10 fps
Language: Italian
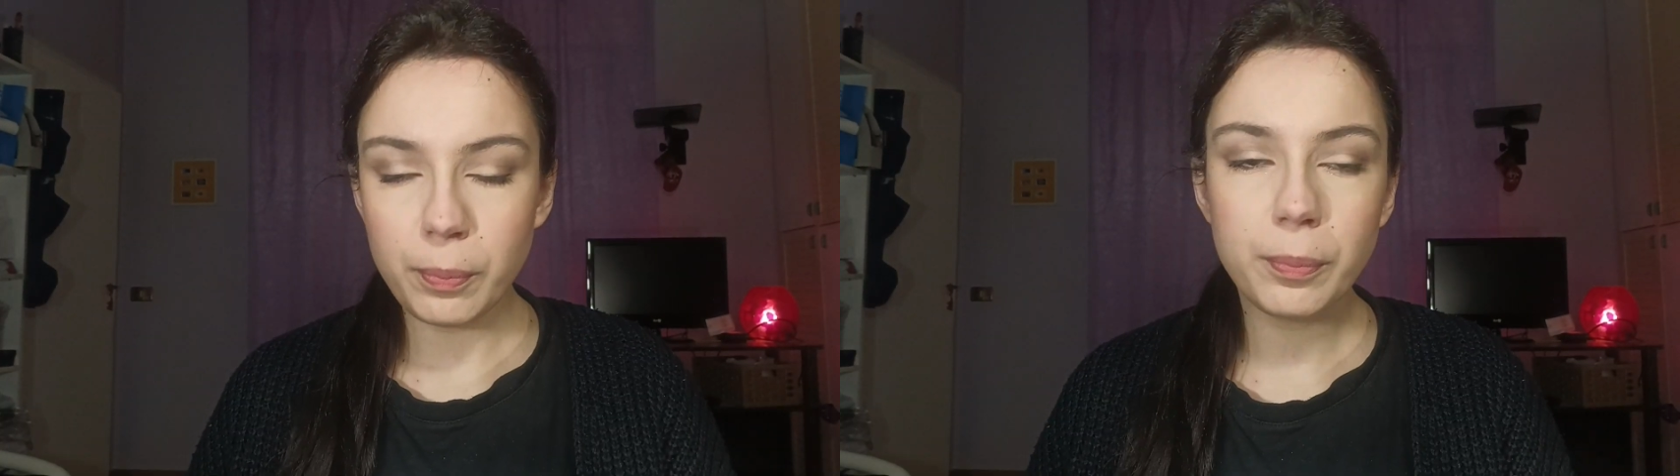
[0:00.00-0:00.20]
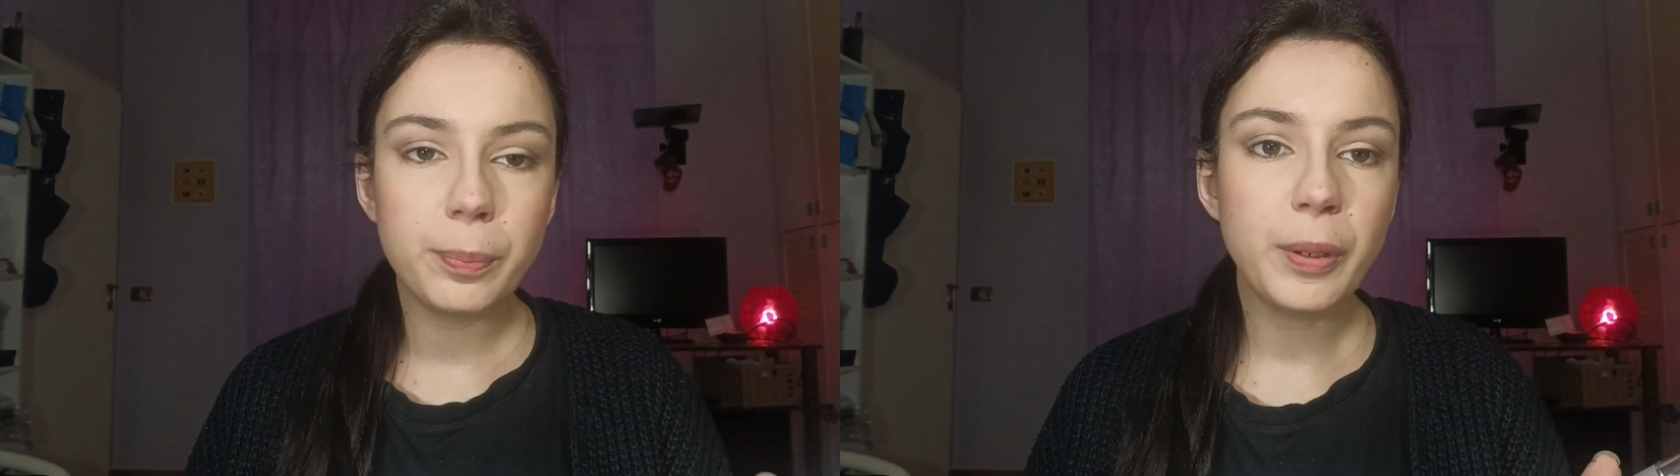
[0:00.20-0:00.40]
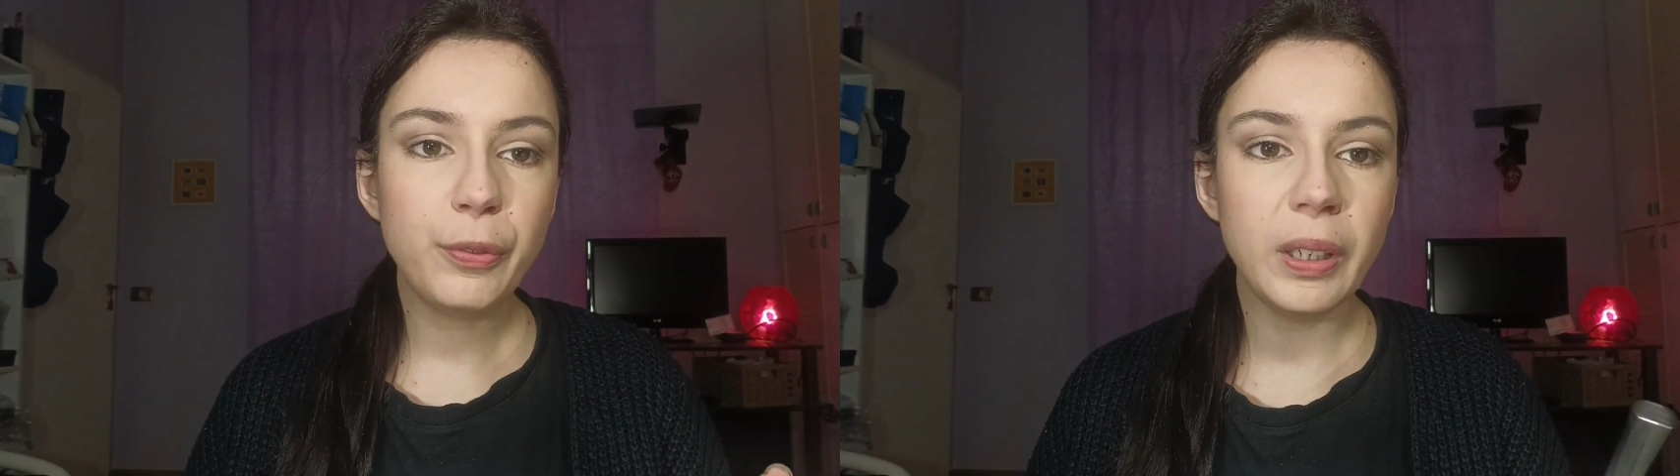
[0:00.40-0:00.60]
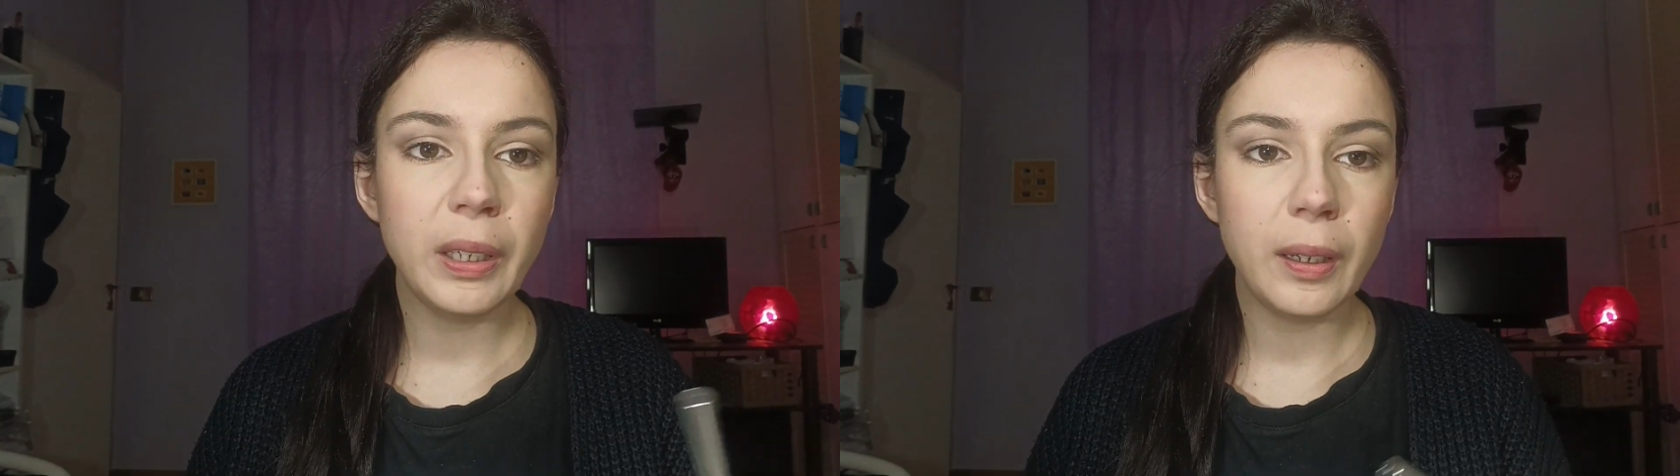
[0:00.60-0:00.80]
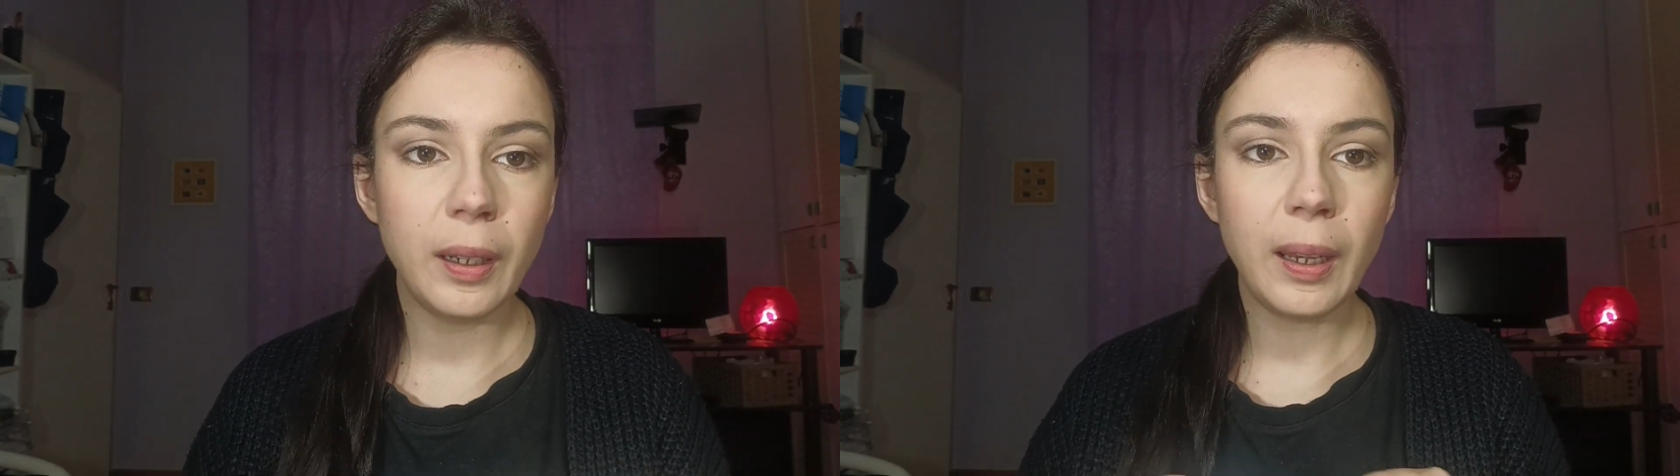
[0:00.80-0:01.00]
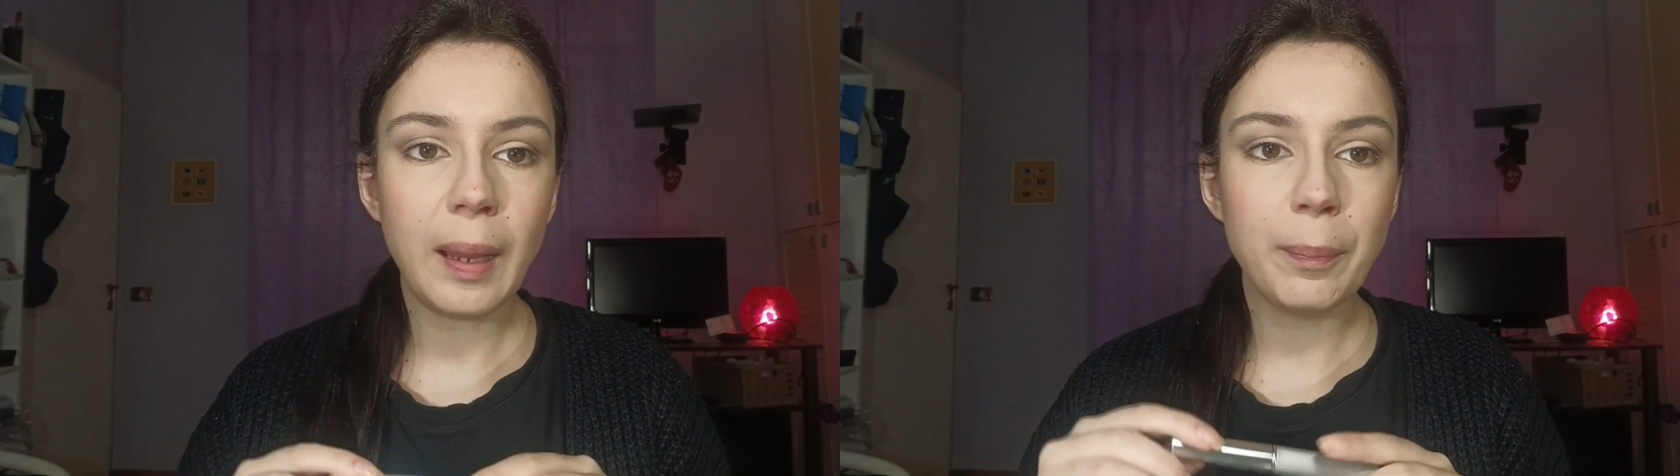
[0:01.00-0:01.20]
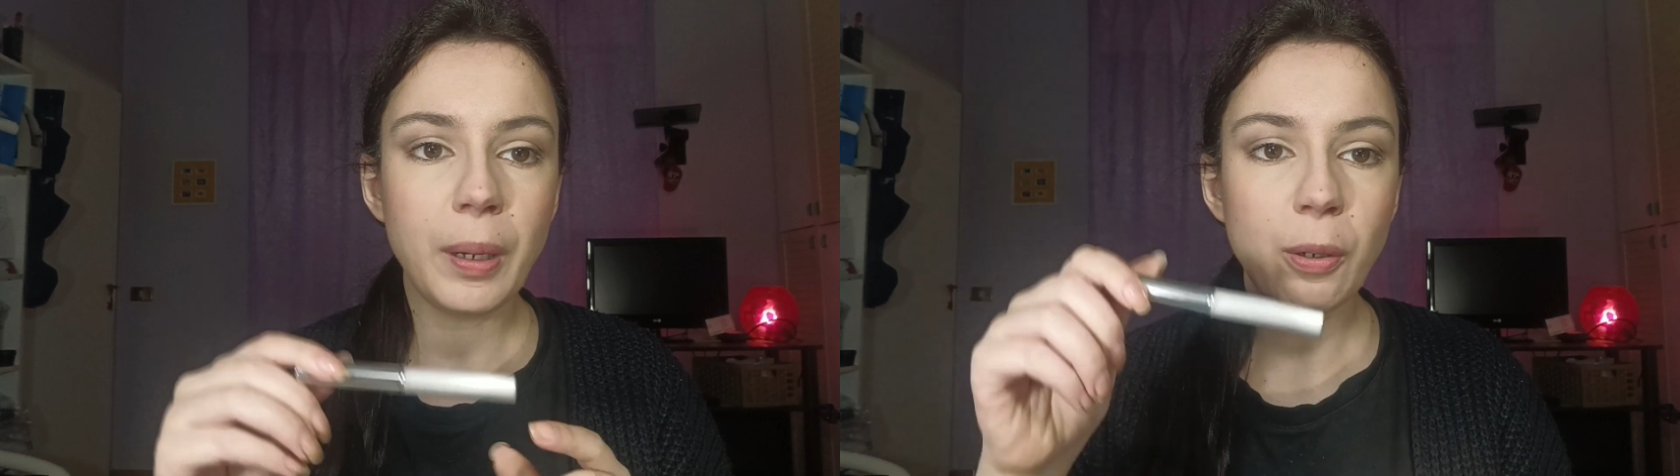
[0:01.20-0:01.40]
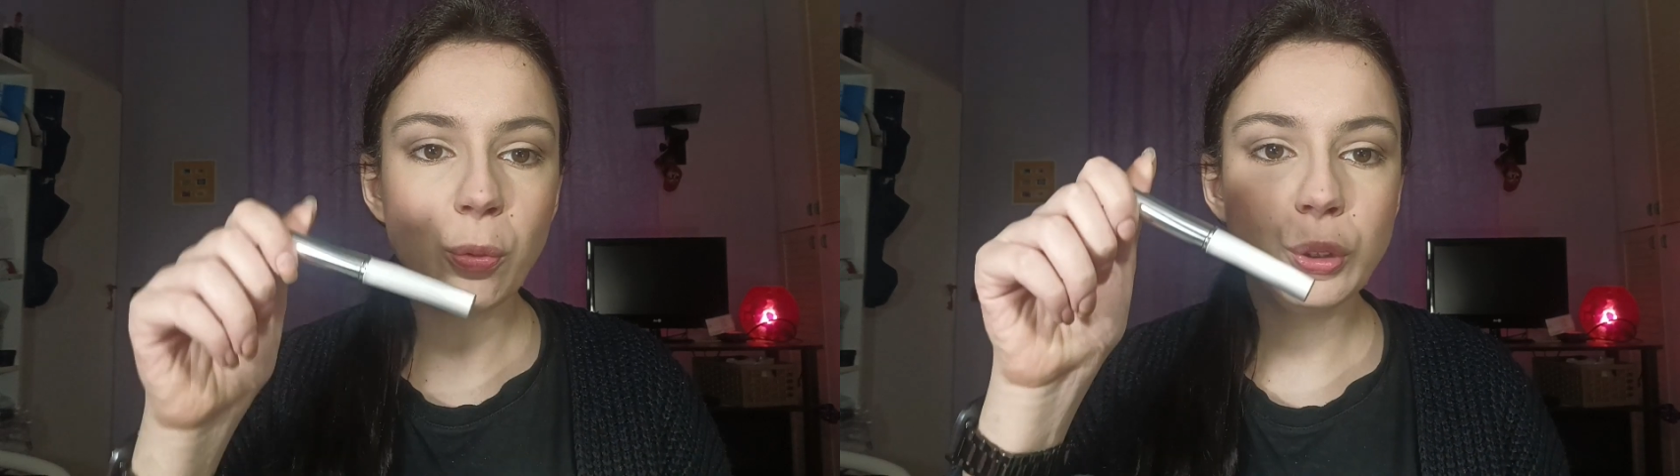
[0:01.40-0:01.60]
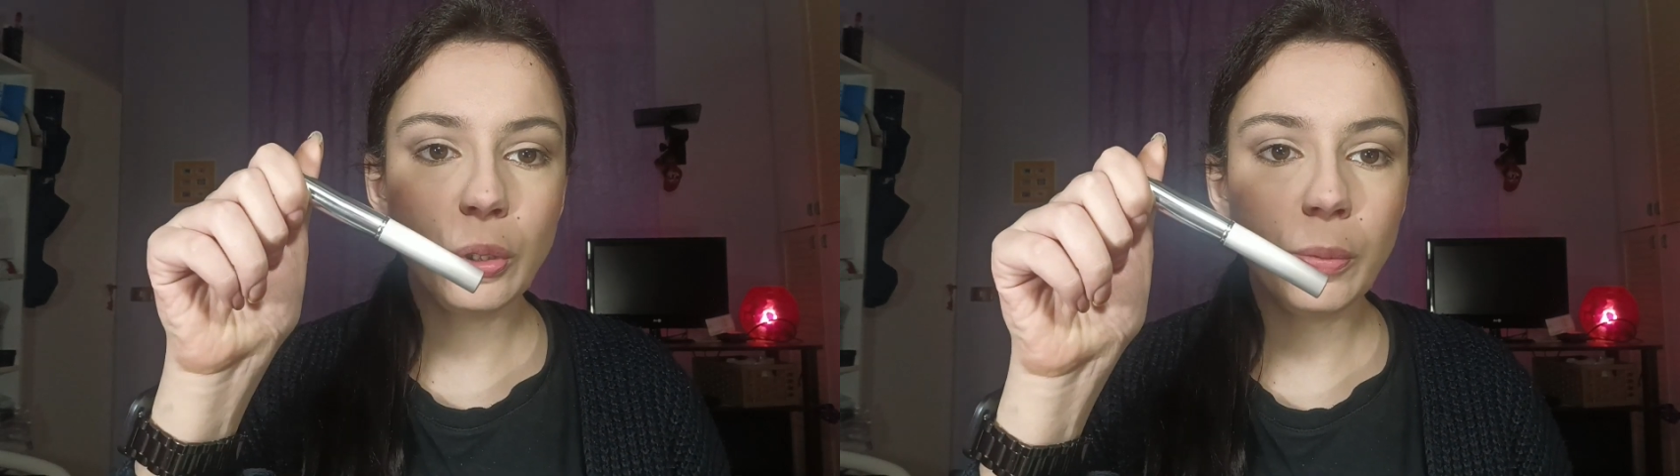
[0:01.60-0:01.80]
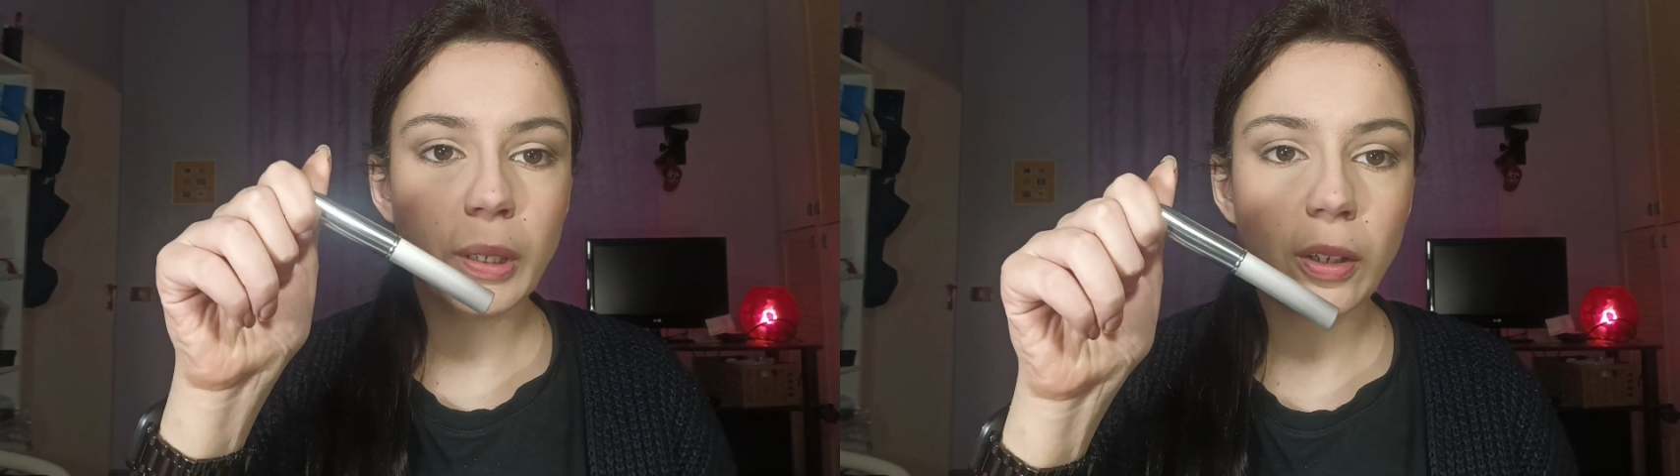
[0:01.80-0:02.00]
Per finire le labbra uso Black